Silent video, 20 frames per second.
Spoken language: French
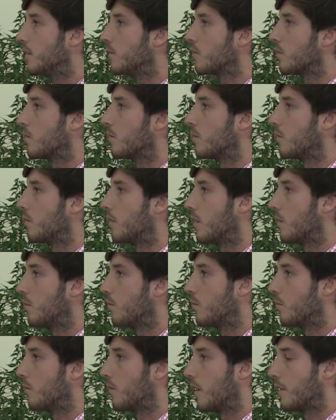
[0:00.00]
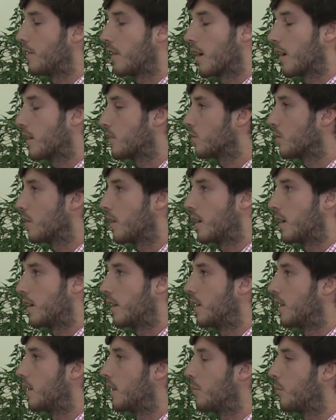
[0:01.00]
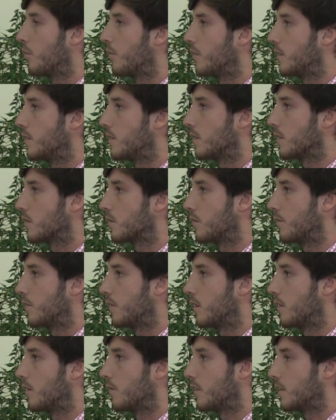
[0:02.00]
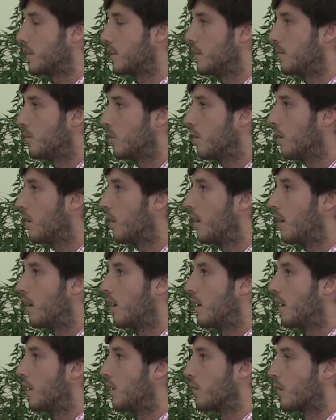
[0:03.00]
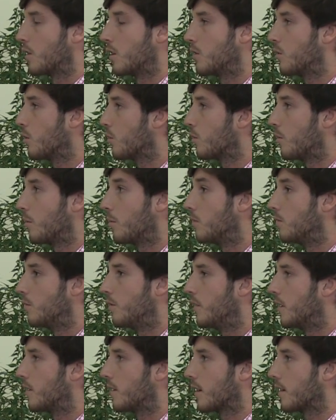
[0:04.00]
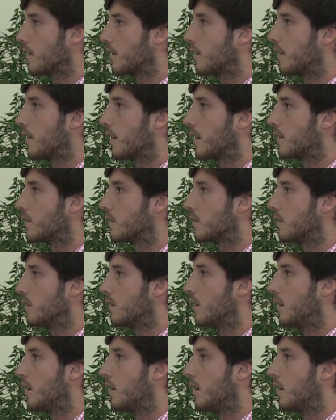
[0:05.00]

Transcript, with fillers: Donc là, l'interaction avec les, professeurs se fait facilement. Donc les cours deviennent très intéressants.